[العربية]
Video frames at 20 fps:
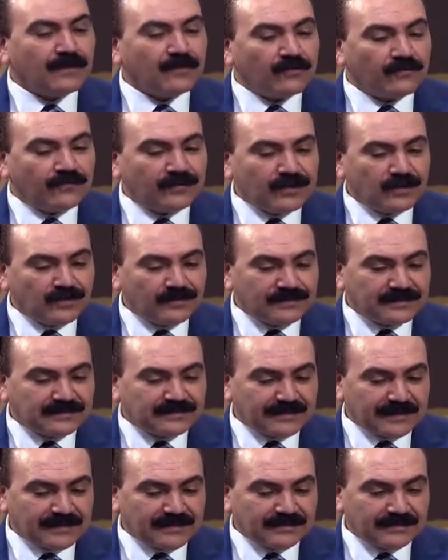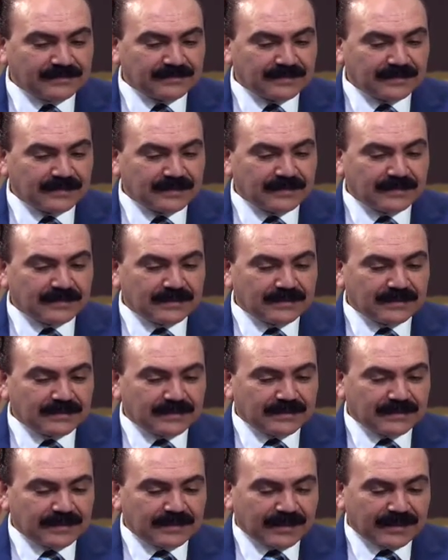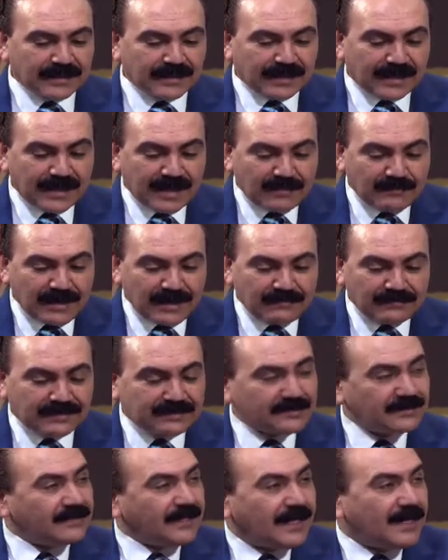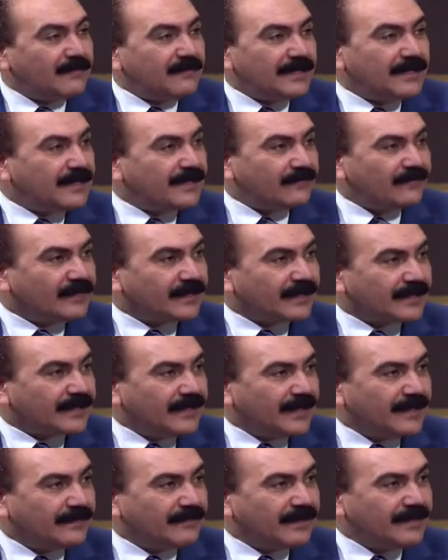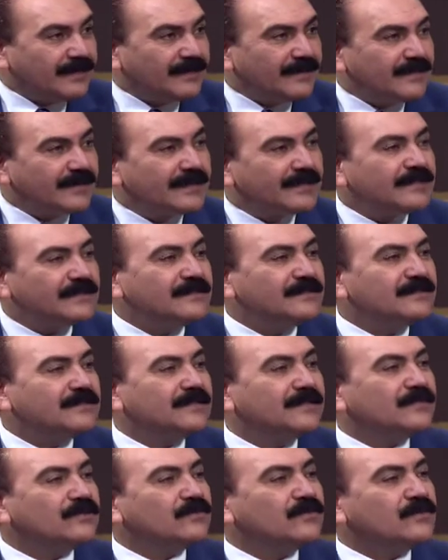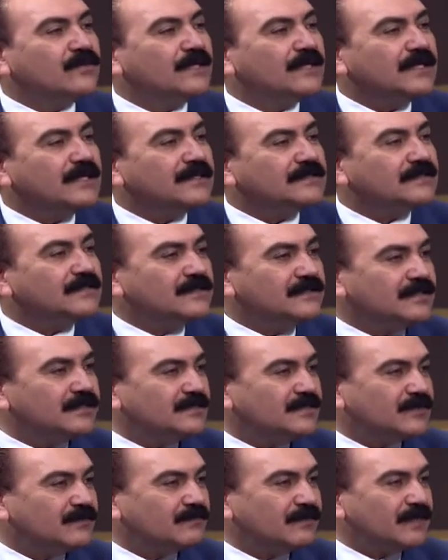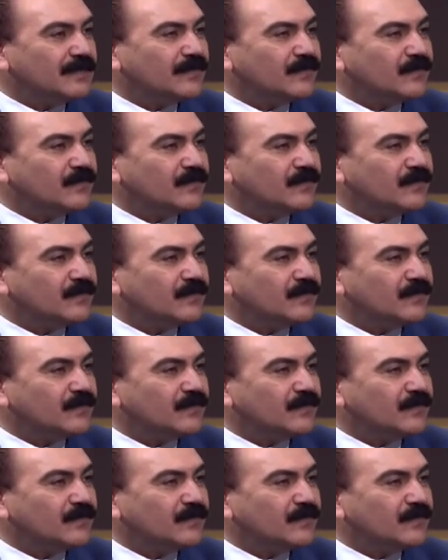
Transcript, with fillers: وفي اليوم الثالث قام المسيح عمل ايه في القيامه؟ رد الروح لهذا الجسد مره